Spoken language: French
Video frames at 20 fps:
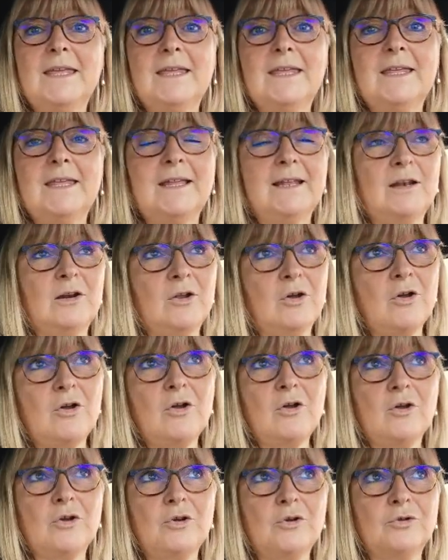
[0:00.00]
Et
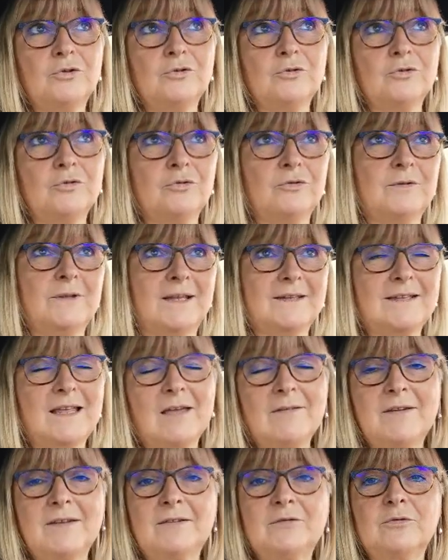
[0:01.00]
lors euh, d'un
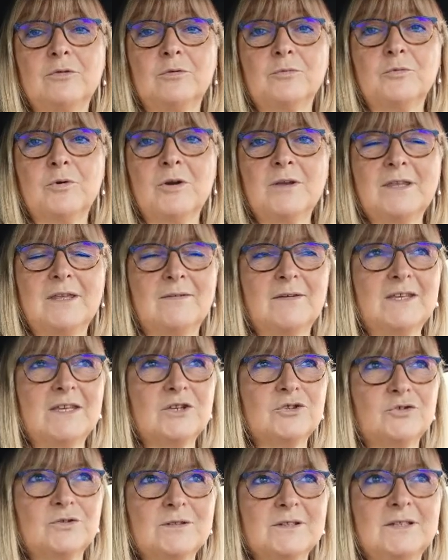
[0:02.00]
travail sur moi, il y avait
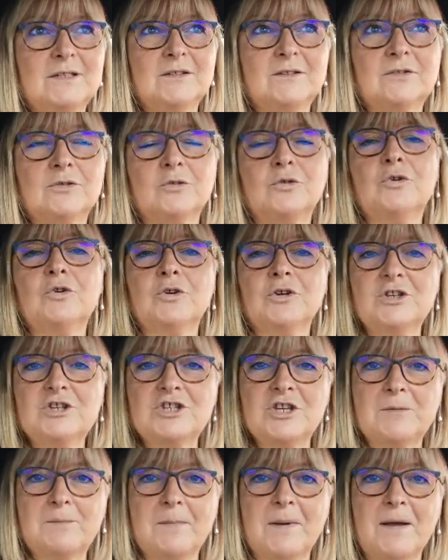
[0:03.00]
quelque chose qui ne se
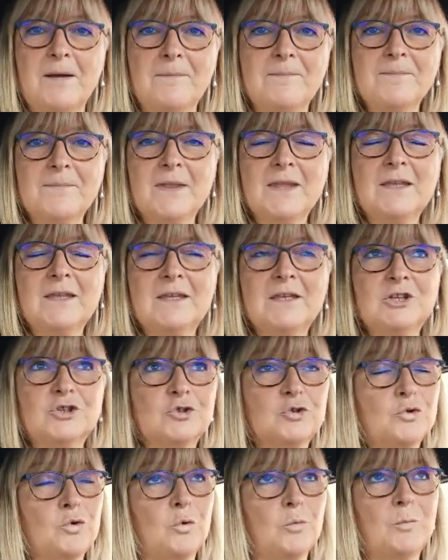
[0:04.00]
corrigeait pas et
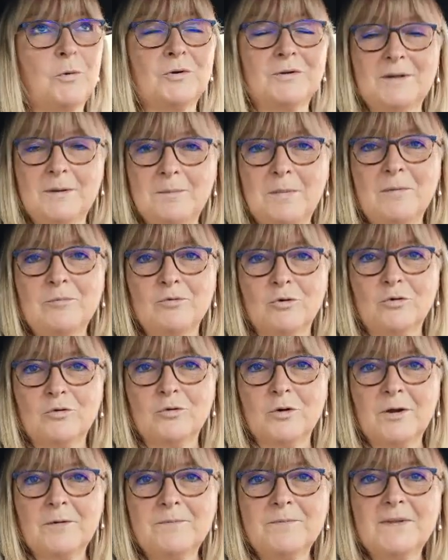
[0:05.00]
je ne comprenais pas
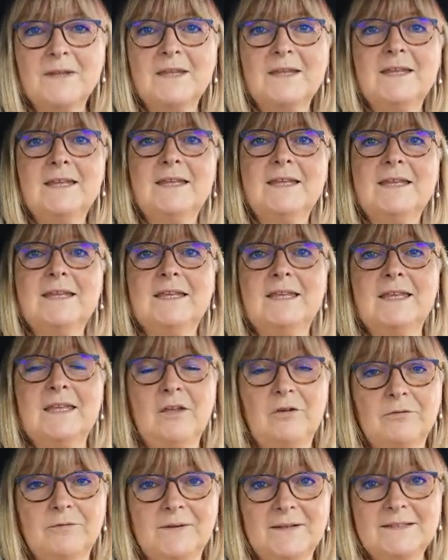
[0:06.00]
pourquoi.
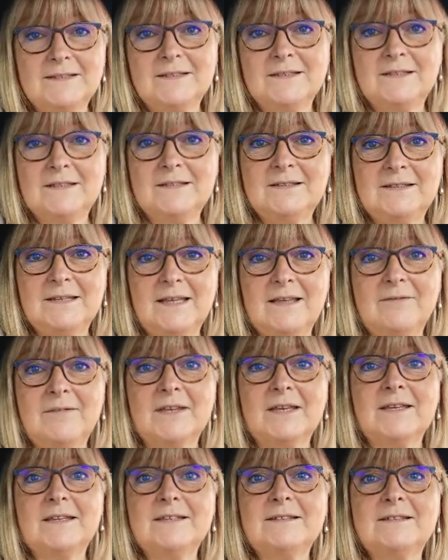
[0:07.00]
Et en fait, ce qui s'est
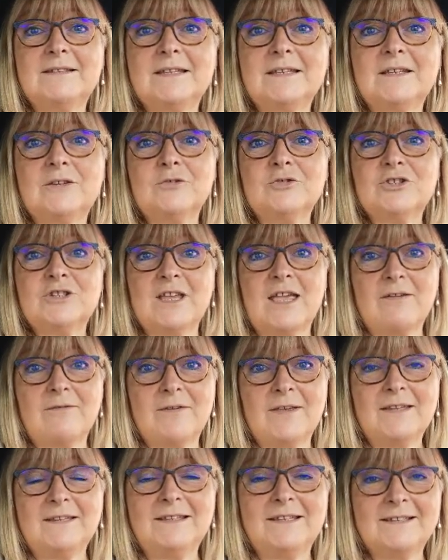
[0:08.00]
avéré, c'est que
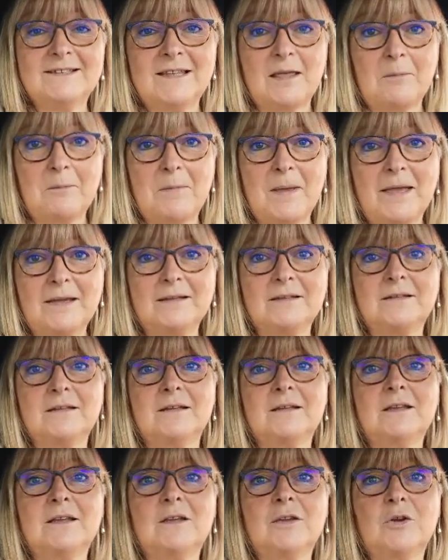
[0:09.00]
j'avais des
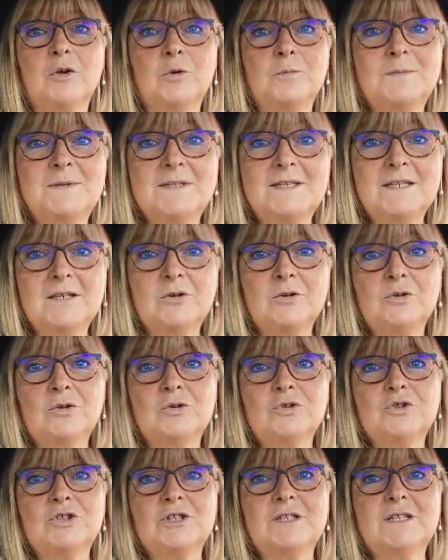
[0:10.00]
impacts euh,
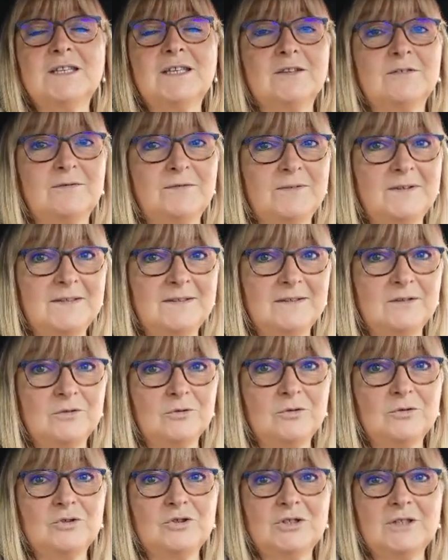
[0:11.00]
psychologiques et
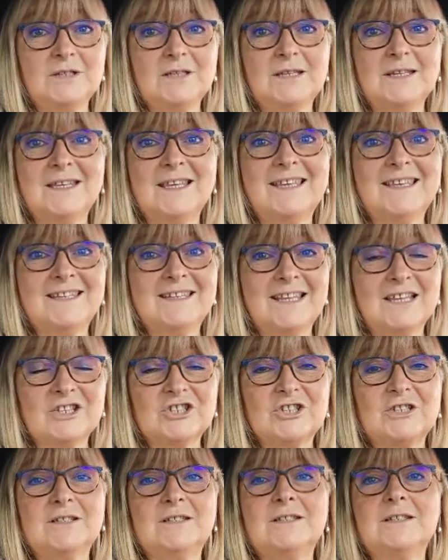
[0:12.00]
physiologiques et
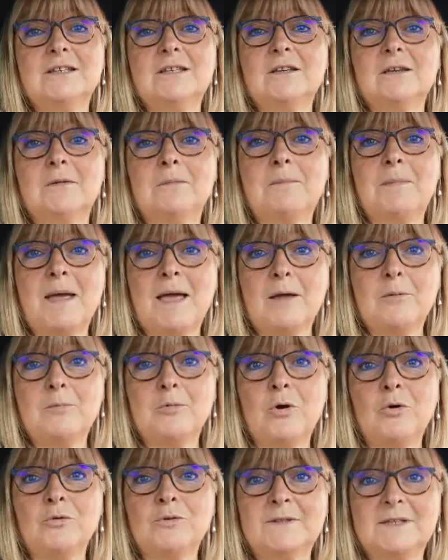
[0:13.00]
énergétiques par
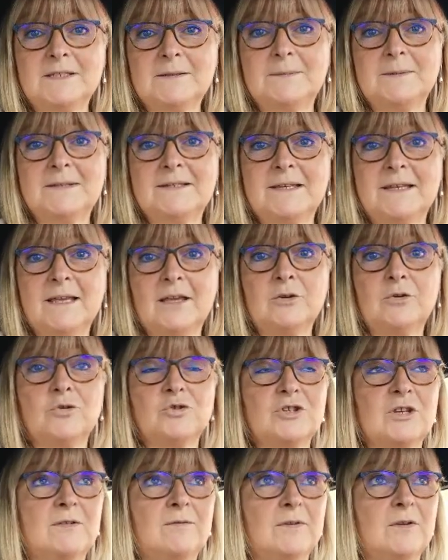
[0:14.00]
rapport au test PCR
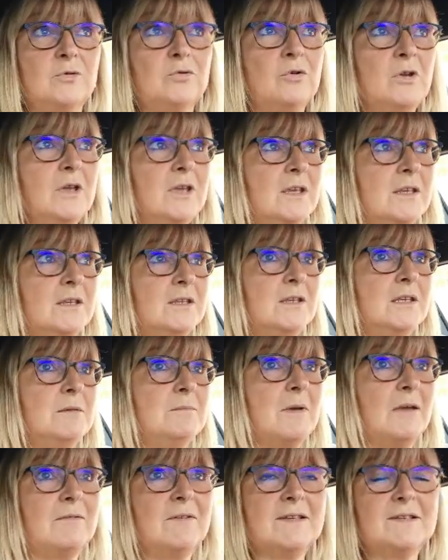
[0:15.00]
que j'avais eu,
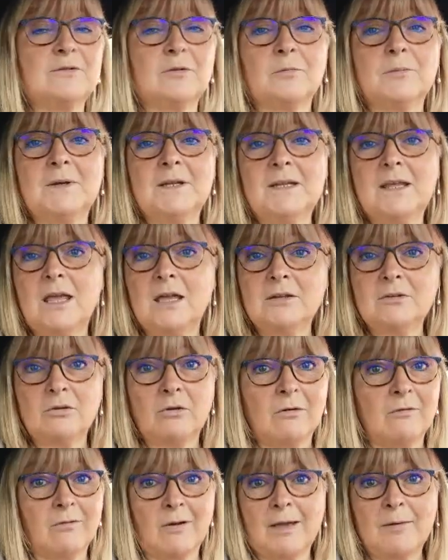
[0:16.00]
qui m'avait semblé
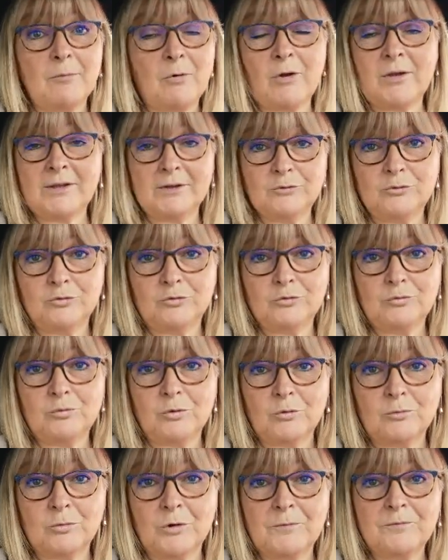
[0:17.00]
être vraiment rien du tout
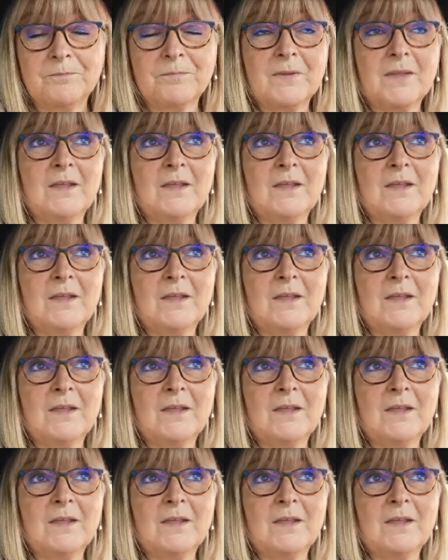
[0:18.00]
pour moi.